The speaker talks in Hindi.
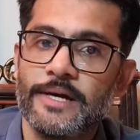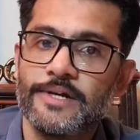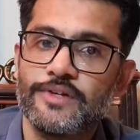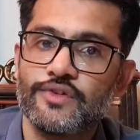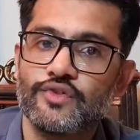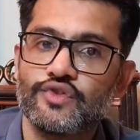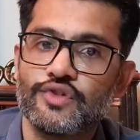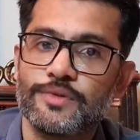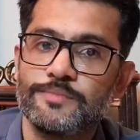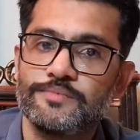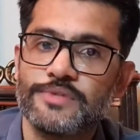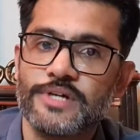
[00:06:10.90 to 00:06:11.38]
माय
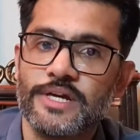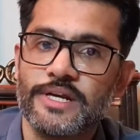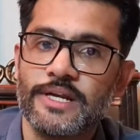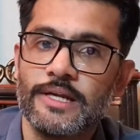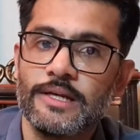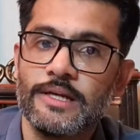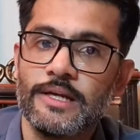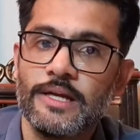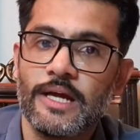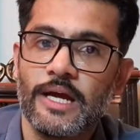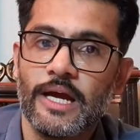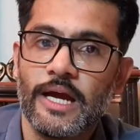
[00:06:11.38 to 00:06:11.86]
यूट्यूब
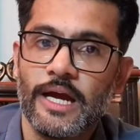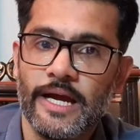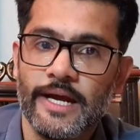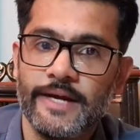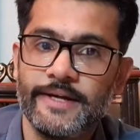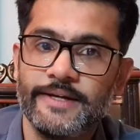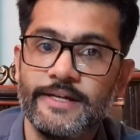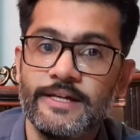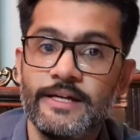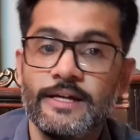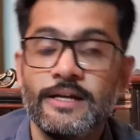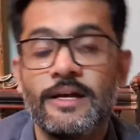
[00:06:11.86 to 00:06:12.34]
चैनल
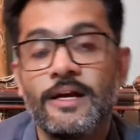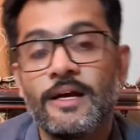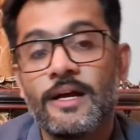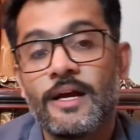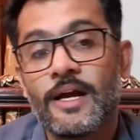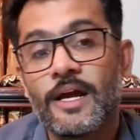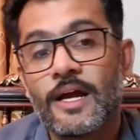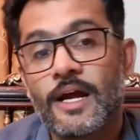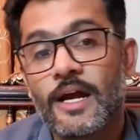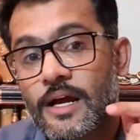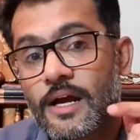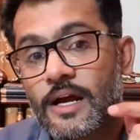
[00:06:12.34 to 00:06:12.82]
एंड
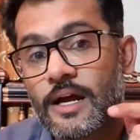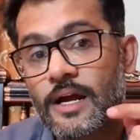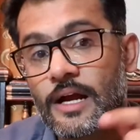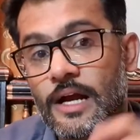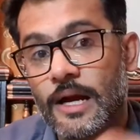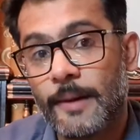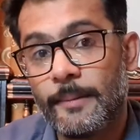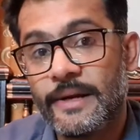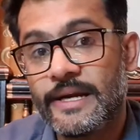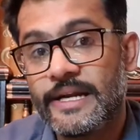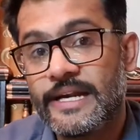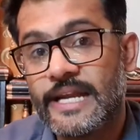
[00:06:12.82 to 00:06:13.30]

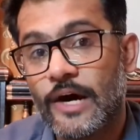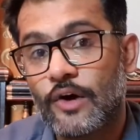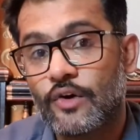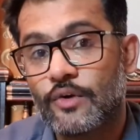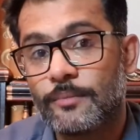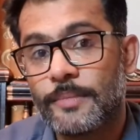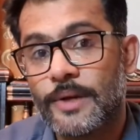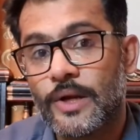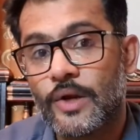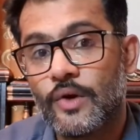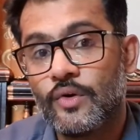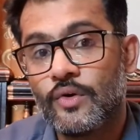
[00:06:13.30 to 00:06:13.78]
कमेंट
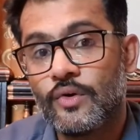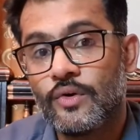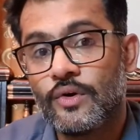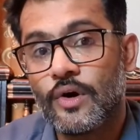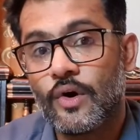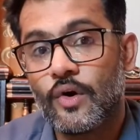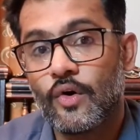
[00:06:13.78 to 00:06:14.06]
डाउन बिलो